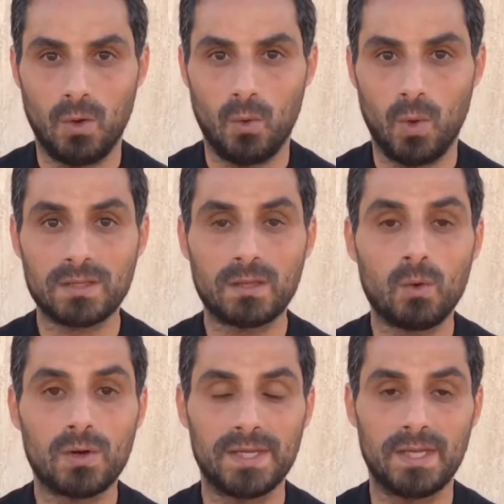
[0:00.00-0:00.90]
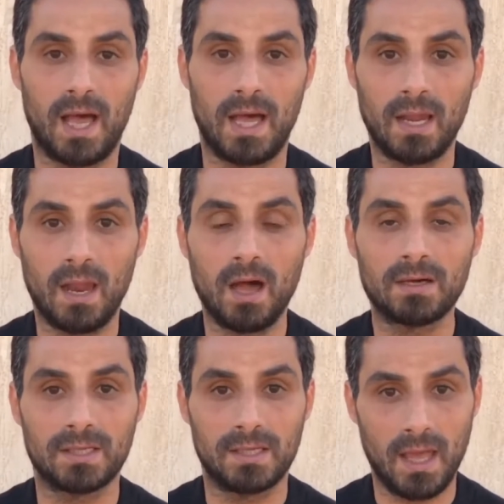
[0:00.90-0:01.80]
والتوقيع على
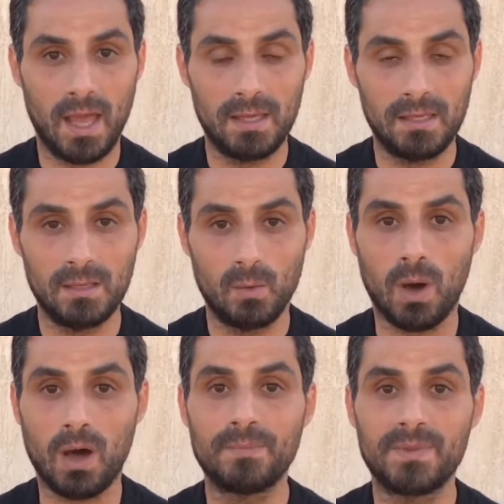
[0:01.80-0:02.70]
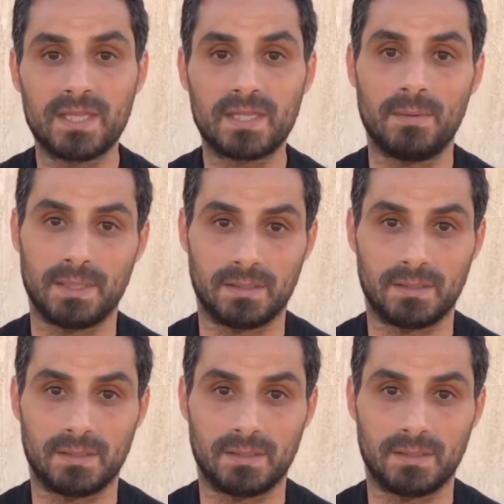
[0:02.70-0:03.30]
العقد النهائي وقبض الثمن